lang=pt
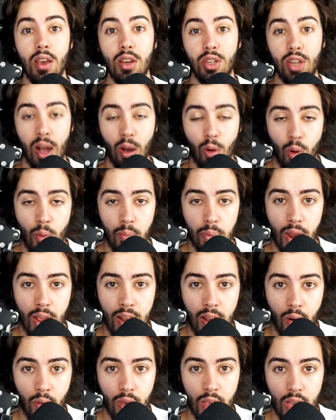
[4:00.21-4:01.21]
Já comprei
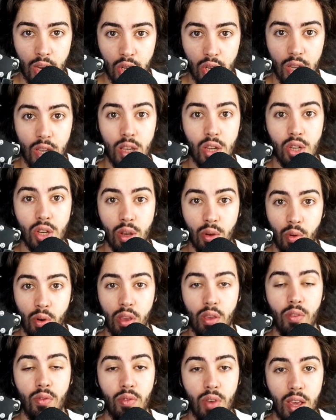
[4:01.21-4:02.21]
na Wish e chegou
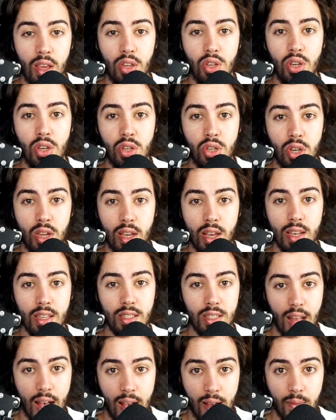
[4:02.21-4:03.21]
em 20
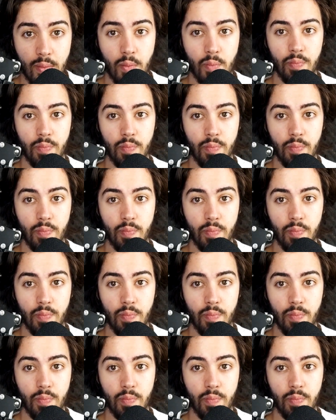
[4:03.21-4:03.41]
dias, tá?